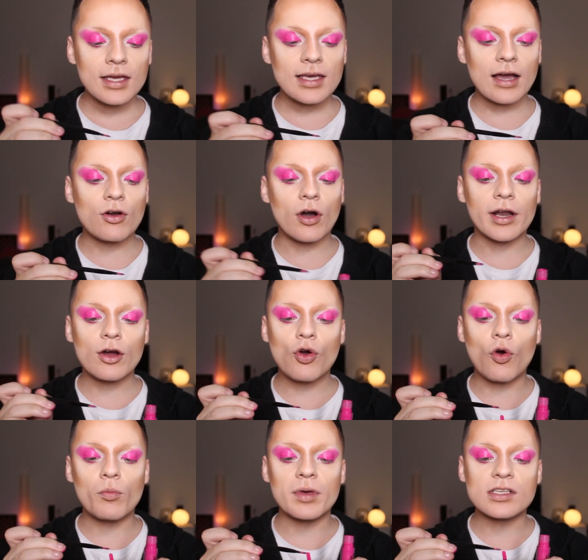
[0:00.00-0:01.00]
E agora
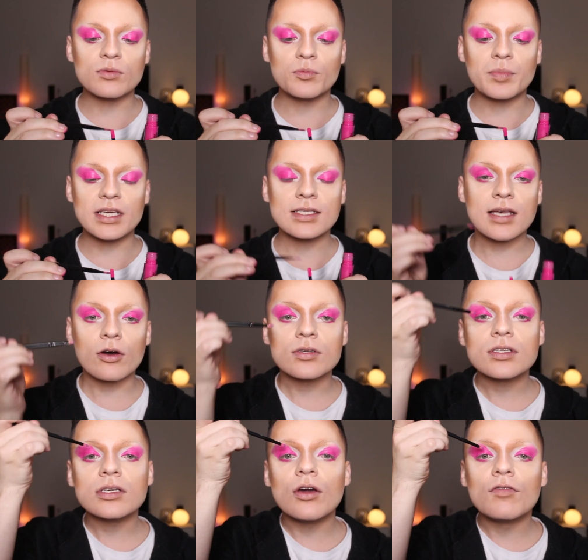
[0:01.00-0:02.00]
com o mesmo
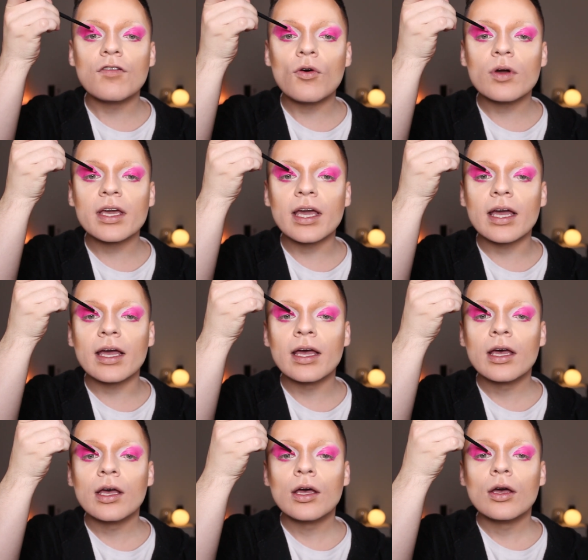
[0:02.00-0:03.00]
pincelzinho eu vou o quê?
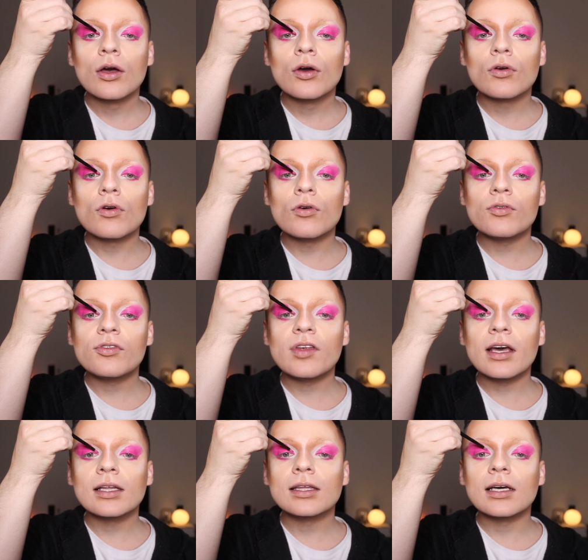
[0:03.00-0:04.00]

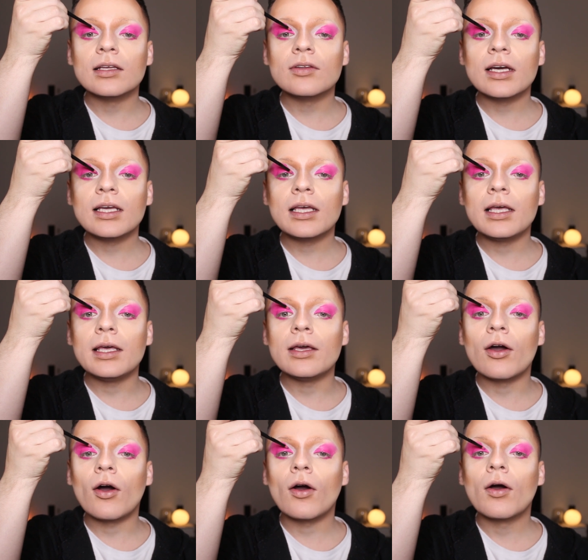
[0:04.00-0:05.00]
consertando
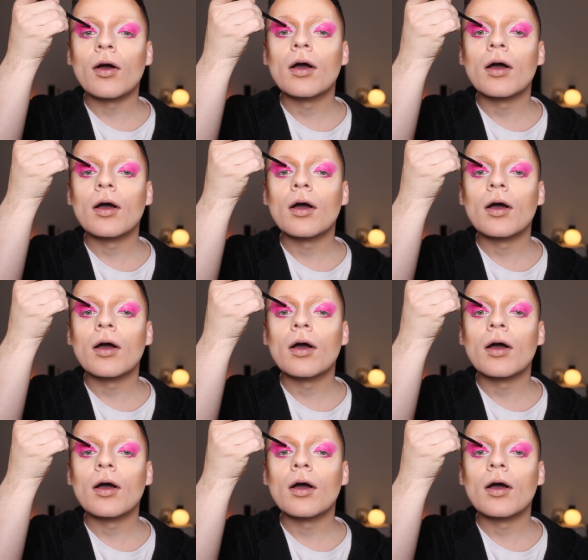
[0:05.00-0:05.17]
aqui, ó.